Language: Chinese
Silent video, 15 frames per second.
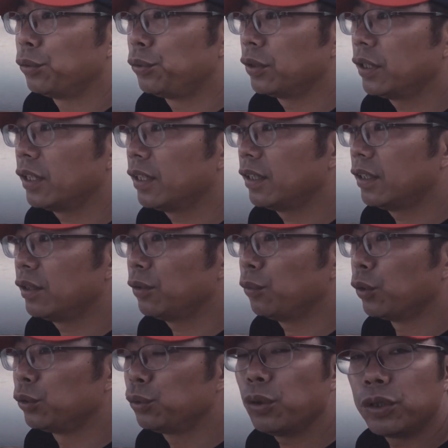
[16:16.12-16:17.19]
我觉得
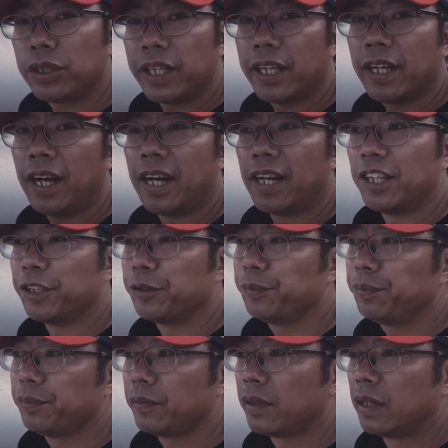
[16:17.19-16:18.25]
我做这一行，
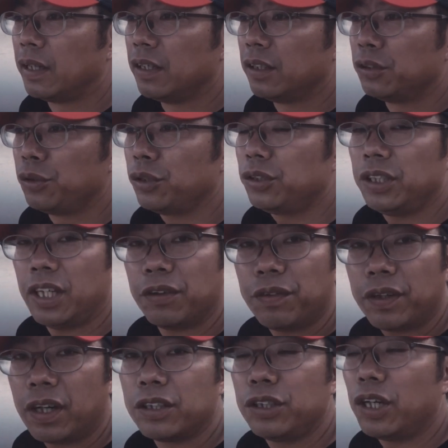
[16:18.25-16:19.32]
确实也
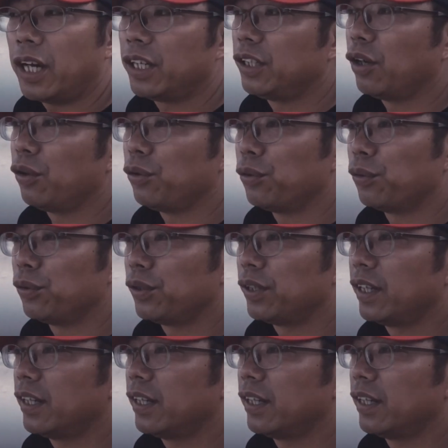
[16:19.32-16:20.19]
非常热爱钓鱼。我觉